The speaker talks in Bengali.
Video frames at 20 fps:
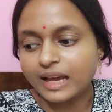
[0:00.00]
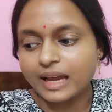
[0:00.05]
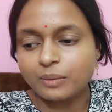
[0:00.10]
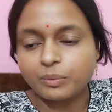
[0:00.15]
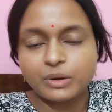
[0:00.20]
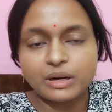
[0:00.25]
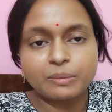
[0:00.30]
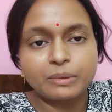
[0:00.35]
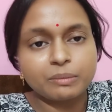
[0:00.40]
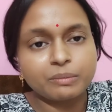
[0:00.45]

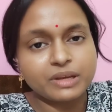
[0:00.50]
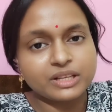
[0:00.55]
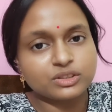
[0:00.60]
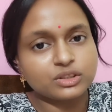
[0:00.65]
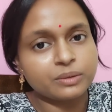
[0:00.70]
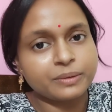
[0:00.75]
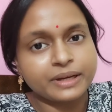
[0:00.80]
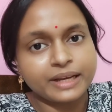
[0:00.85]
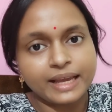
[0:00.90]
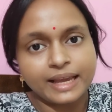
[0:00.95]
তারপরে আমার
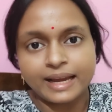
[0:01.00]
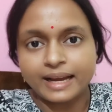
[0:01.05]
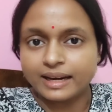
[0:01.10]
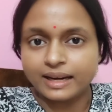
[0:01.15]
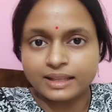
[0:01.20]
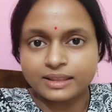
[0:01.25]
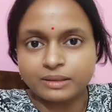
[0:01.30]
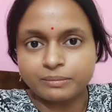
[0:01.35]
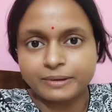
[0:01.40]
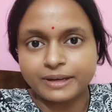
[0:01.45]
মেয়ে যদি আমাকে
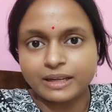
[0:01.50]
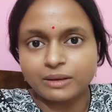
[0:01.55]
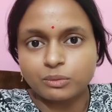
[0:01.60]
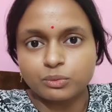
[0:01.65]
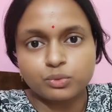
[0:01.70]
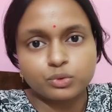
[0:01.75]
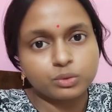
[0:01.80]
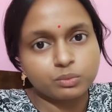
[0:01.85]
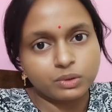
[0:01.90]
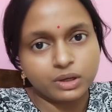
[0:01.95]
এক লাথি মারে
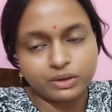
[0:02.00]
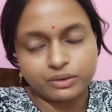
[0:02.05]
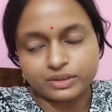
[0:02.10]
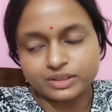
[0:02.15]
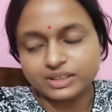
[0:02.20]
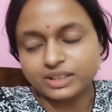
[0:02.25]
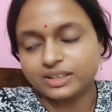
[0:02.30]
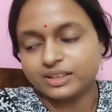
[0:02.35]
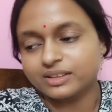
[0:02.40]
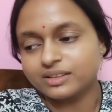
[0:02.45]
আমি ফুটবল
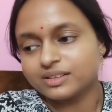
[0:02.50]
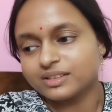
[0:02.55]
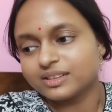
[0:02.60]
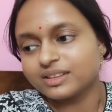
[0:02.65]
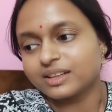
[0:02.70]
হয়ে যাই